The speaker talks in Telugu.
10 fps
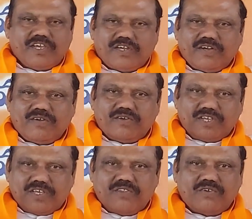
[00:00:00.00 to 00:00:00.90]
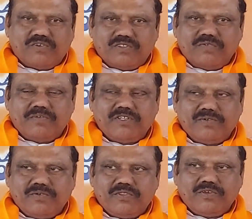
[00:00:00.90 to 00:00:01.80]
ఎక్కడో ఏదో కొద్దిమంది
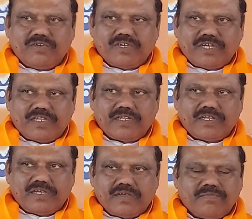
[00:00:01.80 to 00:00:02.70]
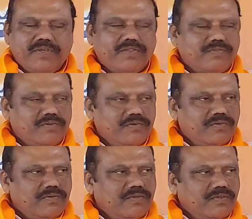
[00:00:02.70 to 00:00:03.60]
ఉద్యోగ అభ్యర్థులు
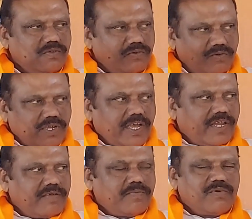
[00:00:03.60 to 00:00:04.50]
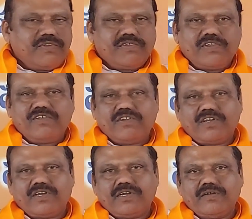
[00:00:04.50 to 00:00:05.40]
ఒక ఆయన పోలీస్ స్టేషన్
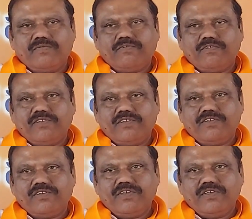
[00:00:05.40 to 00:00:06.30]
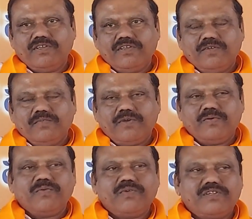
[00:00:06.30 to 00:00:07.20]
హండ్రెడ్కి ఫోన్ చేసి
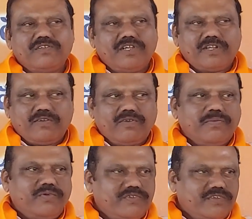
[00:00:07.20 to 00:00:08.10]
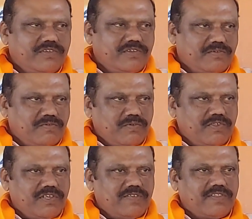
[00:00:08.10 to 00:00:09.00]
మహబూబ్నగర్ జిల్లాలో ఒక పోలీస్ స్టేషన్కి ఫోన్
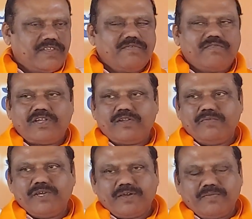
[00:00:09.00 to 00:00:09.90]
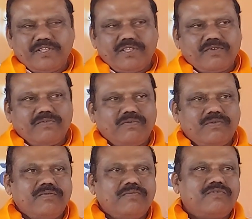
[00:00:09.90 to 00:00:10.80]
చేస్తే వాళ్ళు బేగం బజార్కి
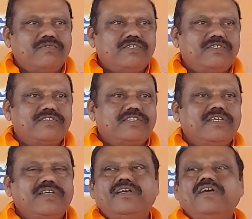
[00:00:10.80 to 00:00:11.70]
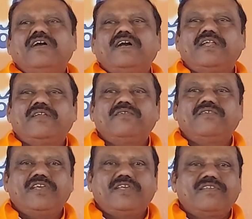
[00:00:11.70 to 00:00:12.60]
ఫోన్ చేస్తే ఆ
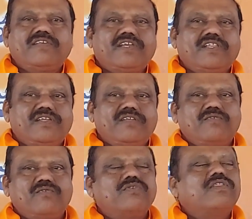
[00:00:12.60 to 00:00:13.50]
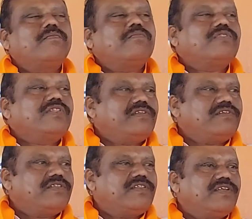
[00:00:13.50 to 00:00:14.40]
నుంచి ఏం జరిగిందని చూస్తే అప్పుడు
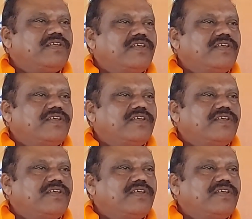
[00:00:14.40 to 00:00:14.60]
తెలిసింది